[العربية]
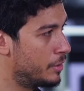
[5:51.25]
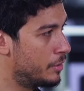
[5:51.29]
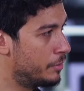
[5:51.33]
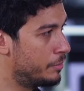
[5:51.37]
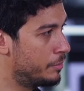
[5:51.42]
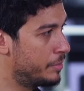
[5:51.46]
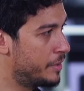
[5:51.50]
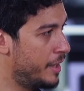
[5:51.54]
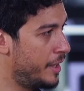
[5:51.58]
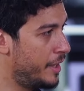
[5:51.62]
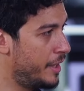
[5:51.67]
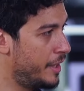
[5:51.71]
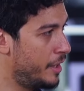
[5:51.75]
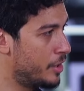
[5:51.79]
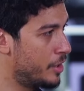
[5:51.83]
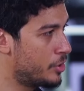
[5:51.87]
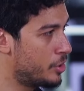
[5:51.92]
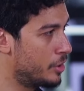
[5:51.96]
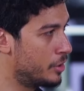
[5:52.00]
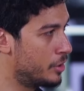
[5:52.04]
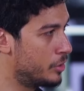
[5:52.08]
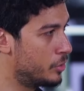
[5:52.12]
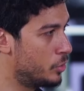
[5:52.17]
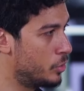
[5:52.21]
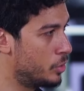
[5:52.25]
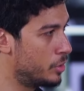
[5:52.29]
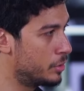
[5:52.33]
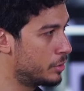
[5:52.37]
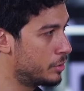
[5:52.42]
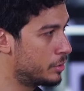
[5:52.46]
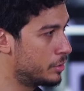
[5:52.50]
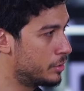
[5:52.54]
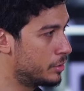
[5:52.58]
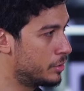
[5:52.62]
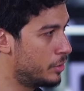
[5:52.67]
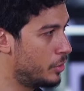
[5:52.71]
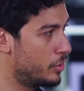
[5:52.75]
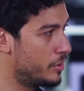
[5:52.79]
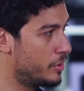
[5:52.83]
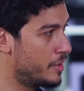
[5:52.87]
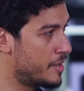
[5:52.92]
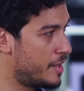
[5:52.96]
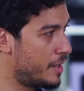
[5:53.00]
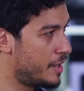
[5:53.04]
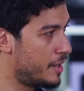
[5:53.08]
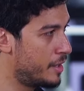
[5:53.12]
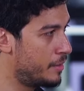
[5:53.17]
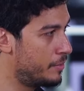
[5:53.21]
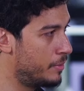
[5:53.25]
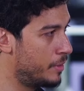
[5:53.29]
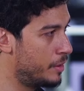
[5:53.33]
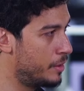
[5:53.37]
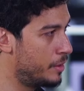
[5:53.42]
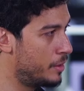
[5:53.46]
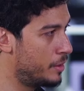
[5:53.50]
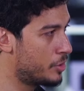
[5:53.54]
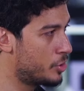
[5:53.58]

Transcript: بتاعي عشان الدور اقعد نذاكر